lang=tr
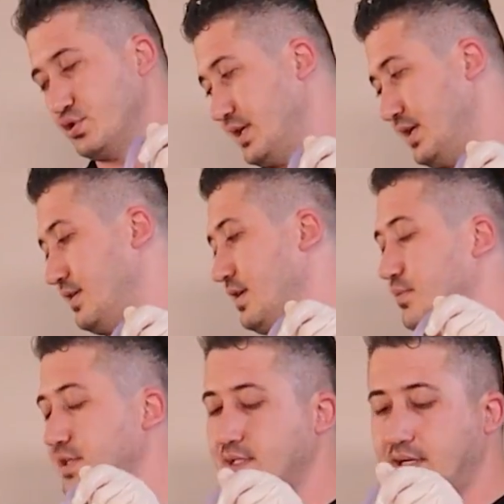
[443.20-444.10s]
buradaki
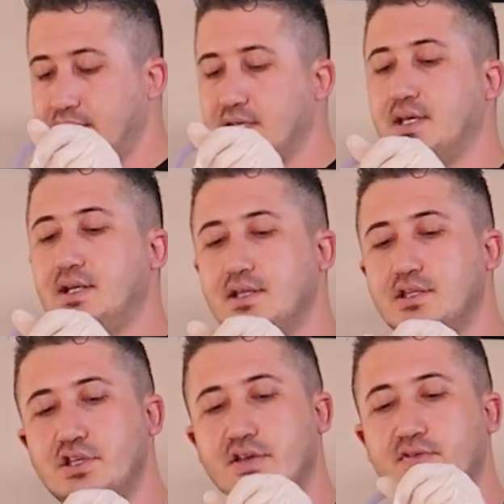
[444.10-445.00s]
ipler mesaneye geri
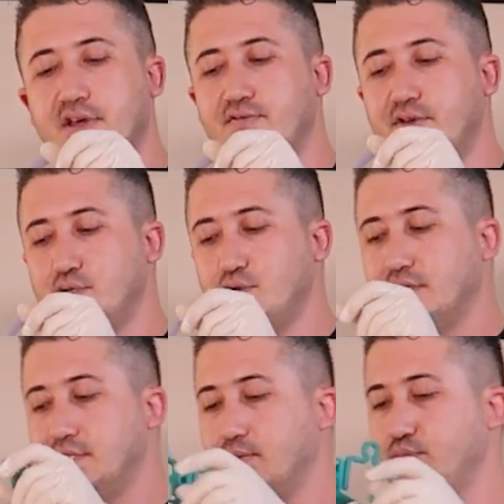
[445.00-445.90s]
gidecek ve
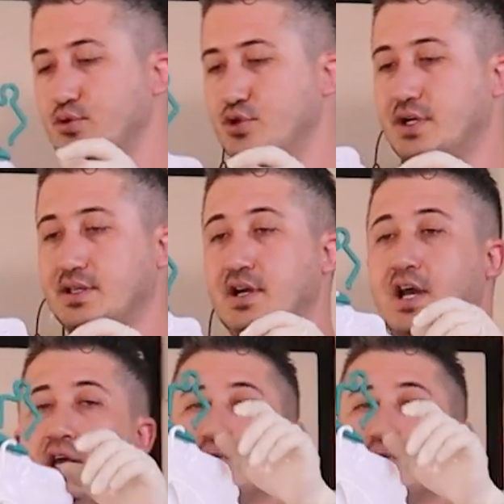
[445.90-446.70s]
enfeksiyona sebep olacaktır.